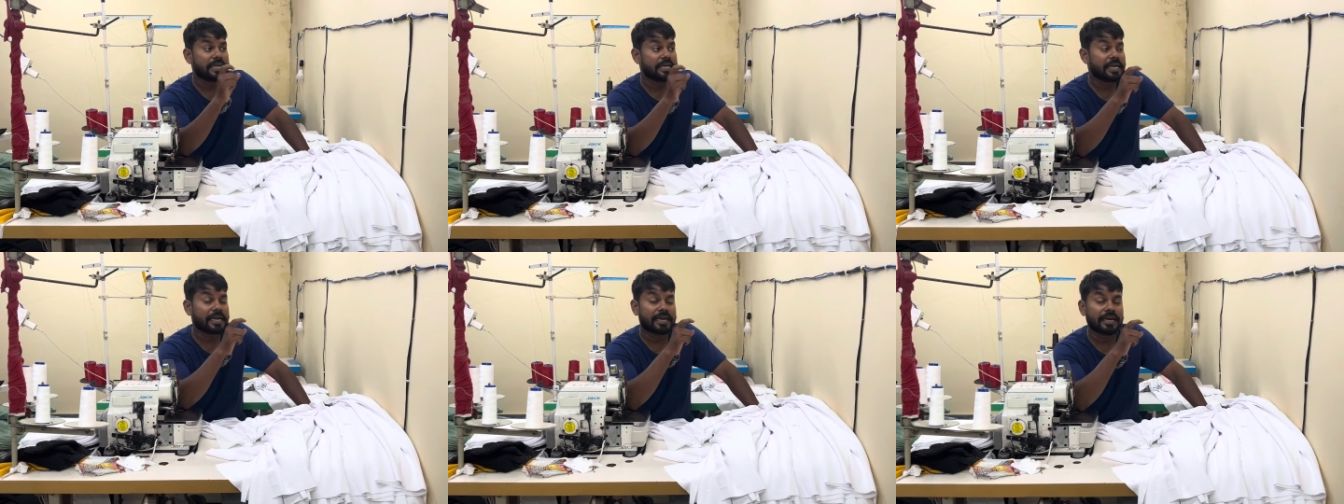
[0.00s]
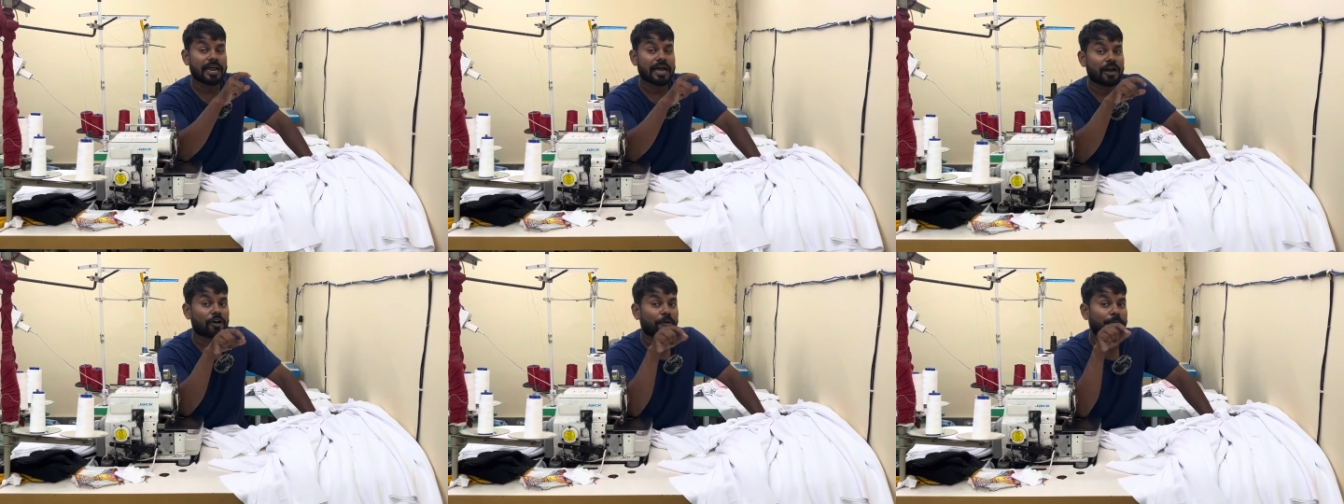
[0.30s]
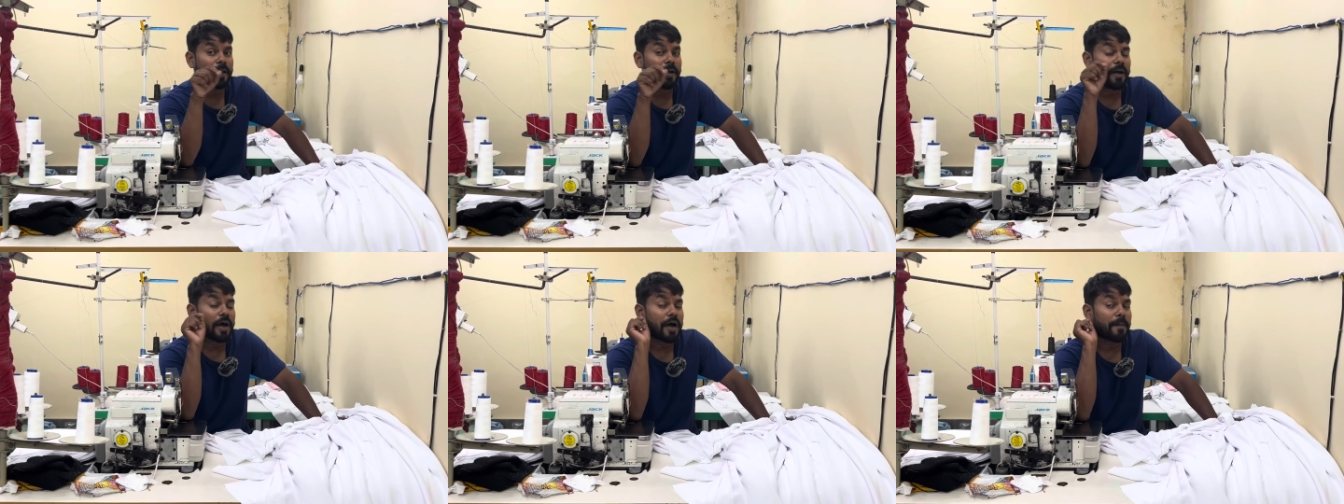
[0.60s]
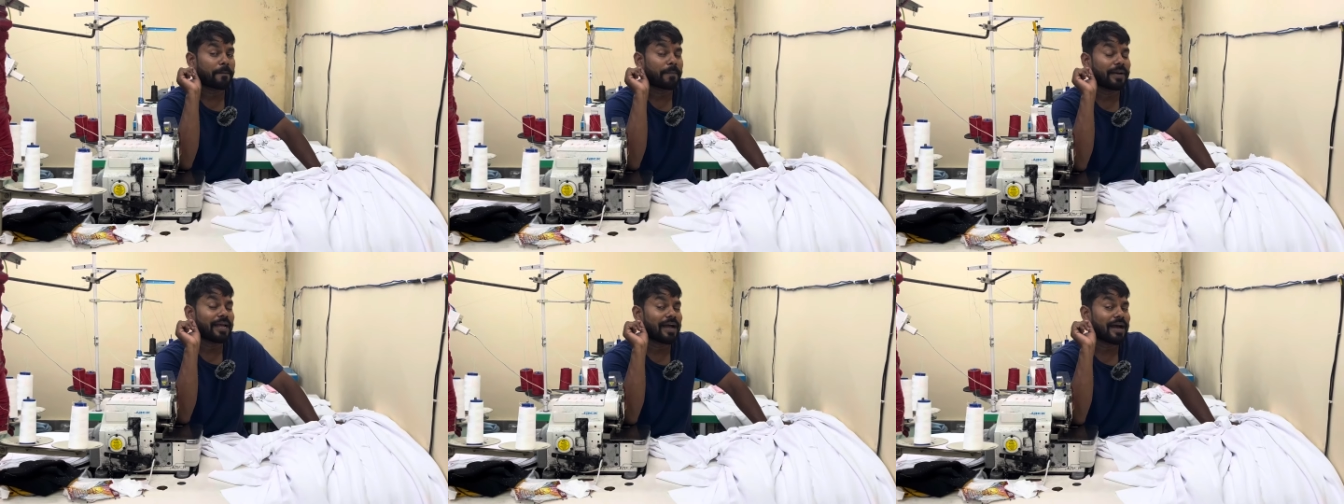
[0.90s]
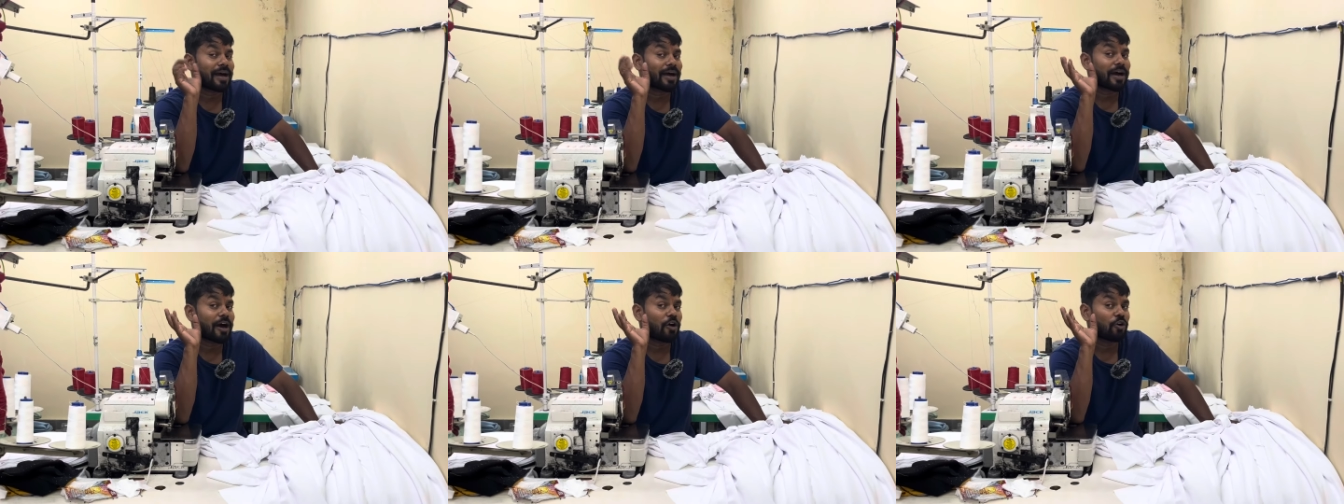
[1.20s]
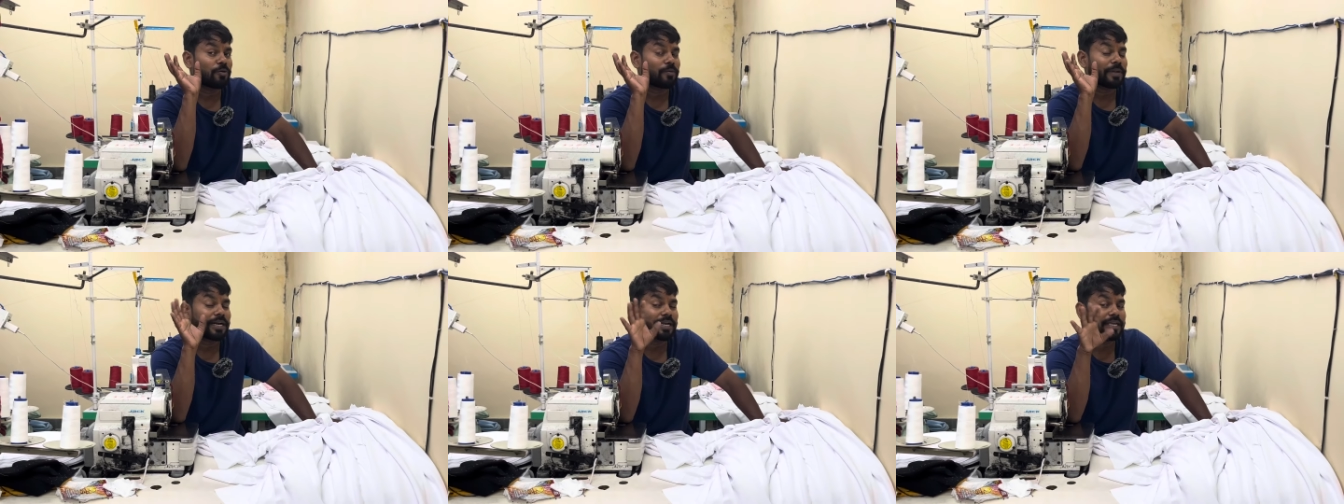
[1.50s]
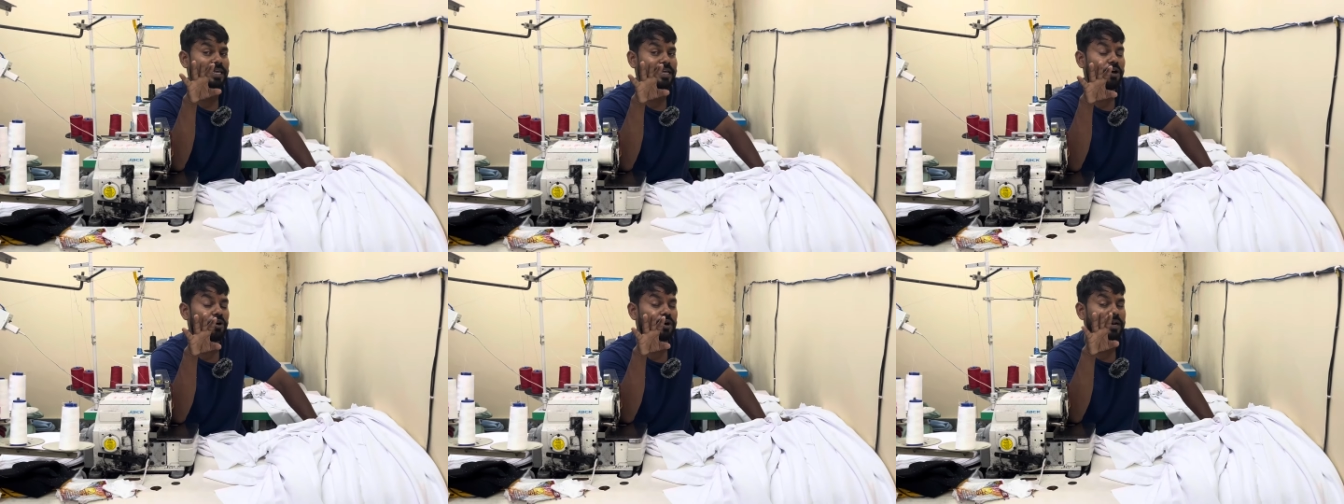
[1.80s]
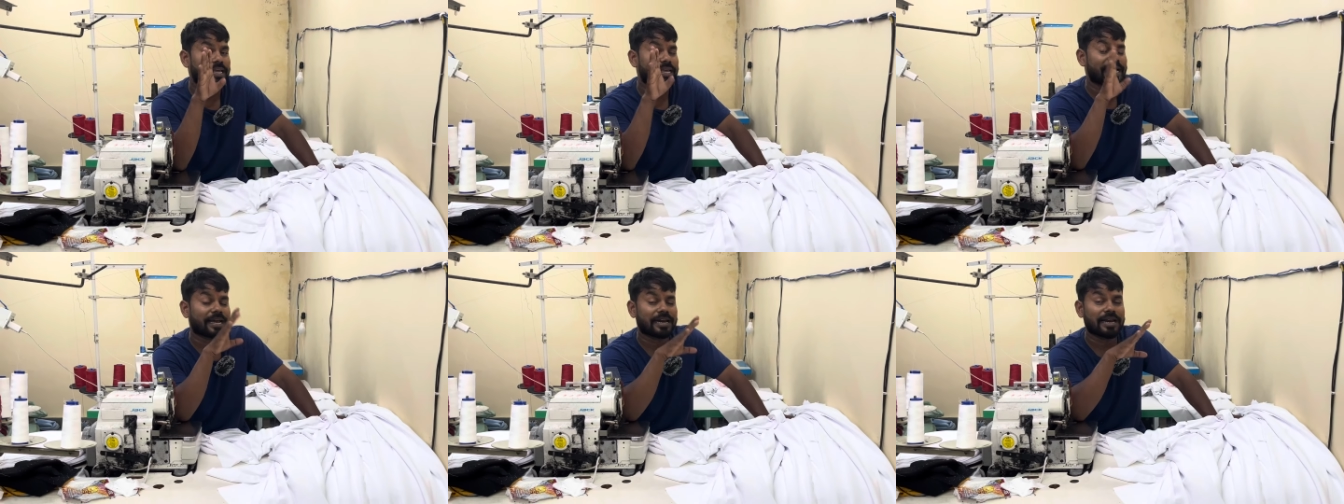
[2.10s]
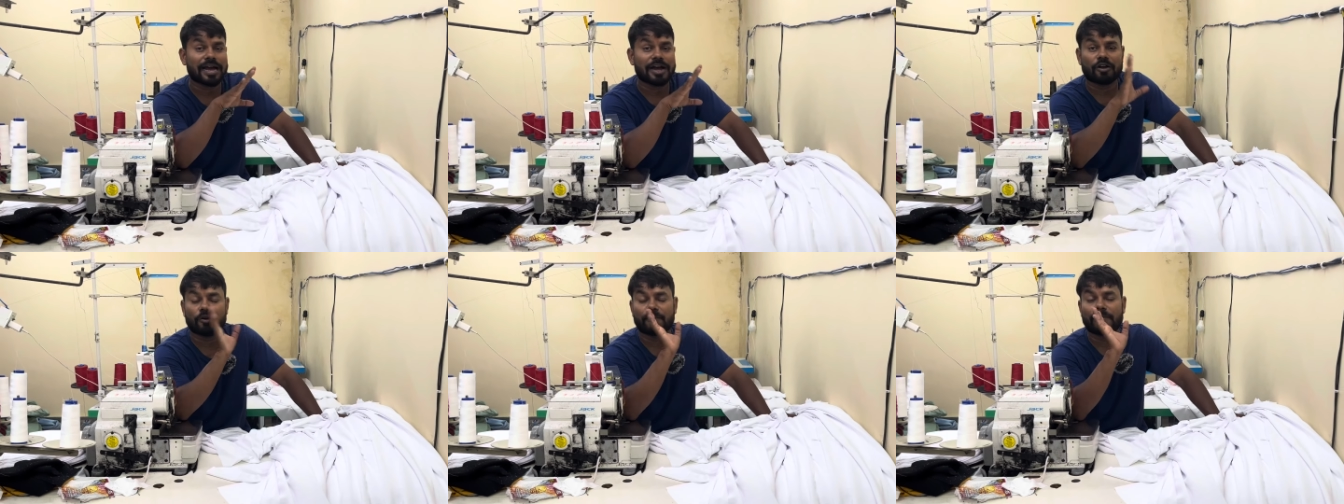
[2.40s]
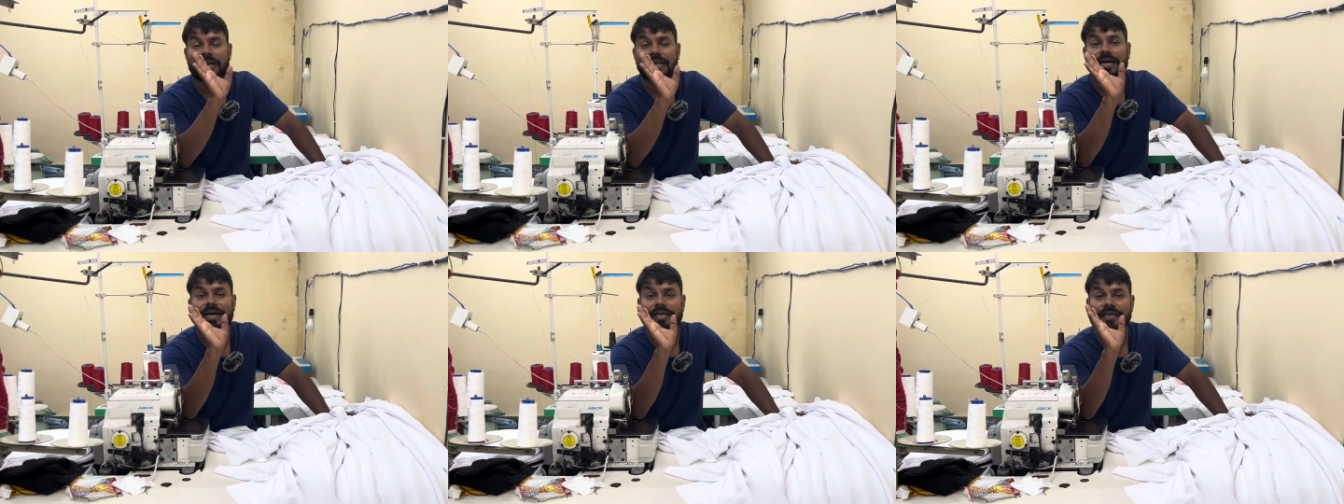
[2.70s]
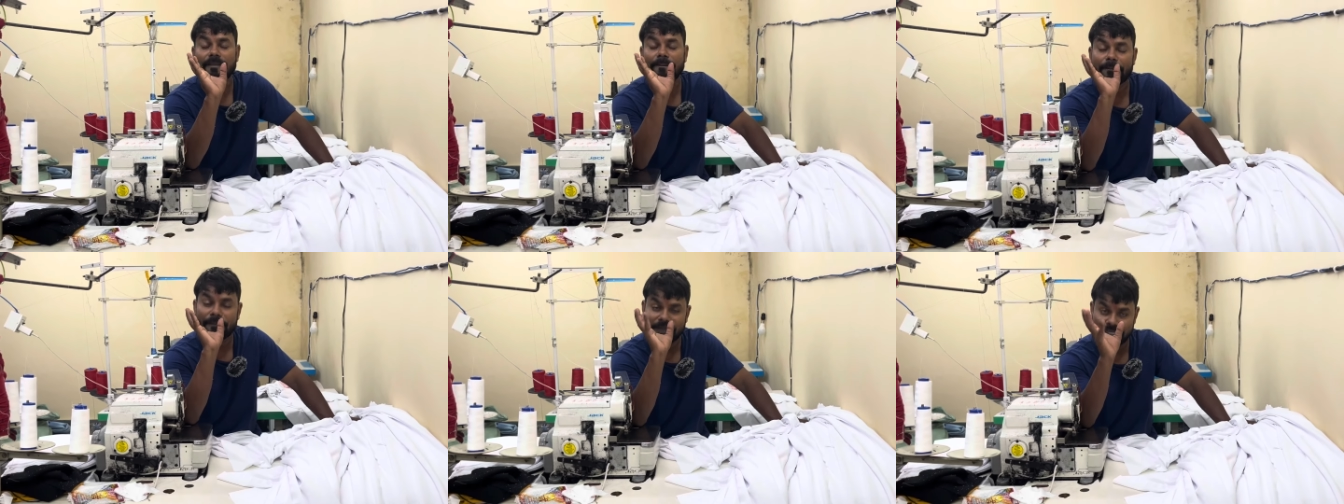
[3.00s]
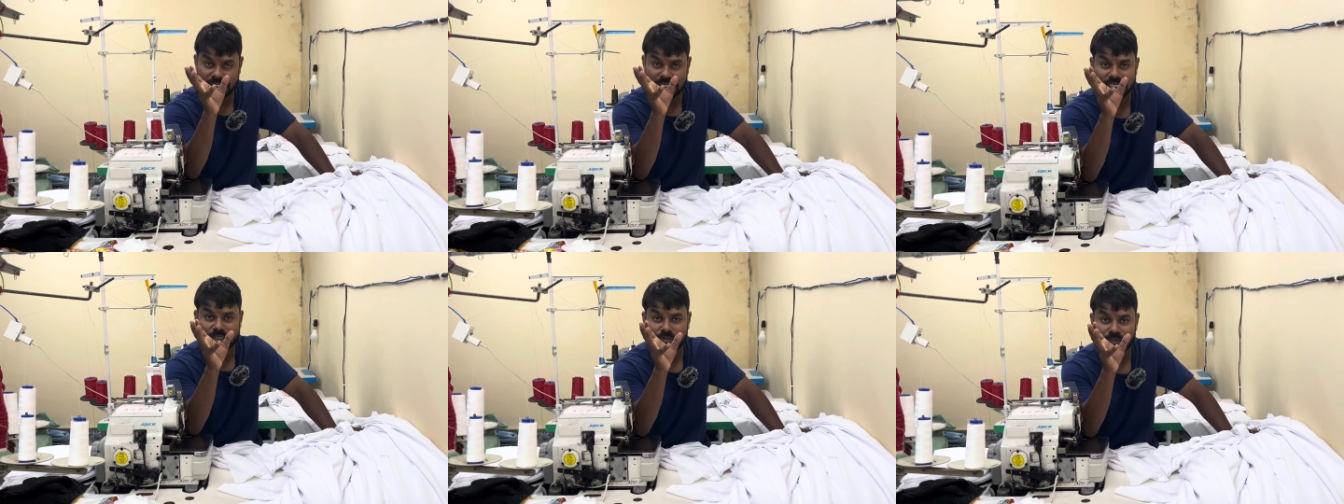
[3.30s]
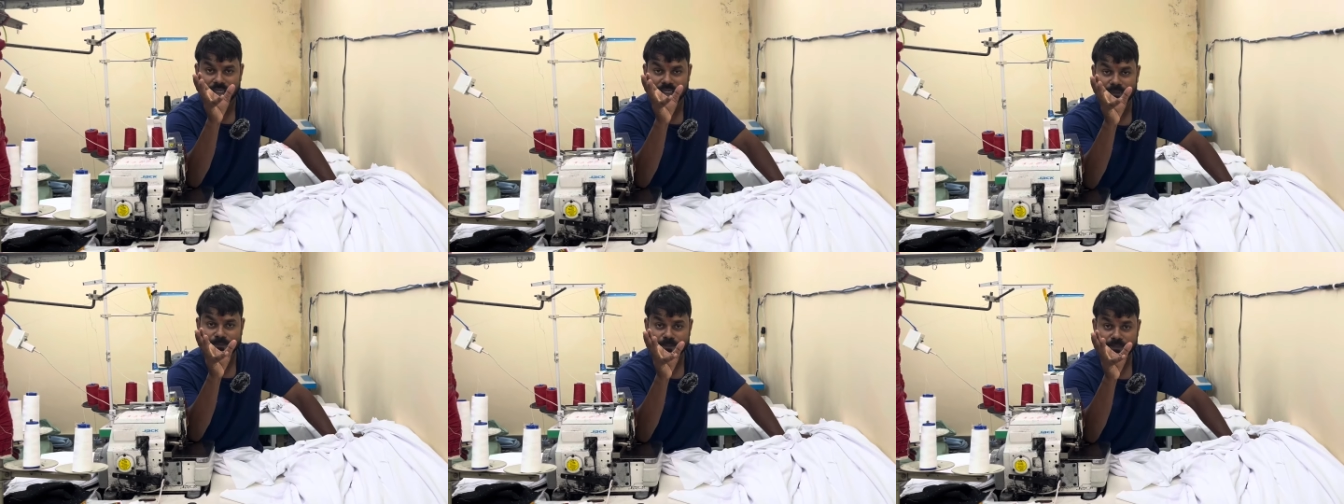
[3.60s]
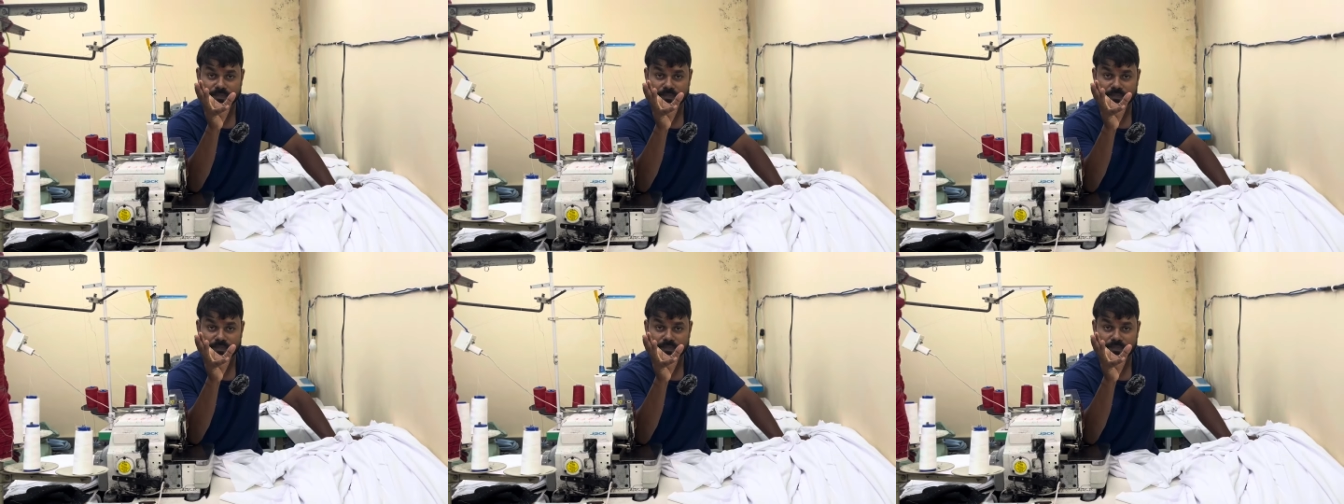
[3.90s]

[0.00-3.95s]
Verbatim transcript: एक लाख रुपए अपने अकाउंट में रखिए और एक लाख रुपए लगाइए बिजनेस में